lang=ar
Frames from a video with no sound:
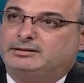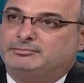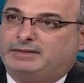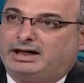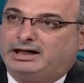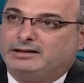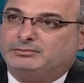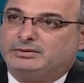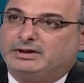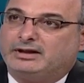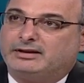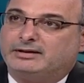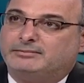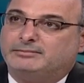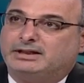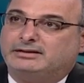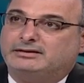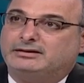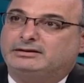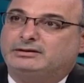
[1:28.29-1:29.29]
مع
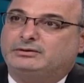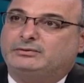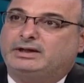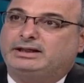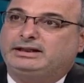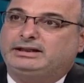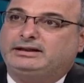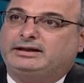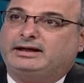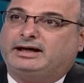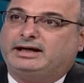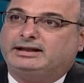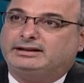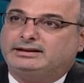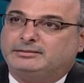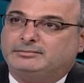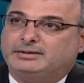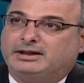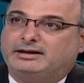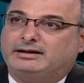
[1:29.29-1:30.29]
المنظمات الدولية
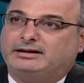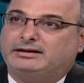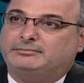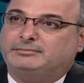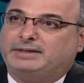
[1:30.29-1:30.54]
حتى مع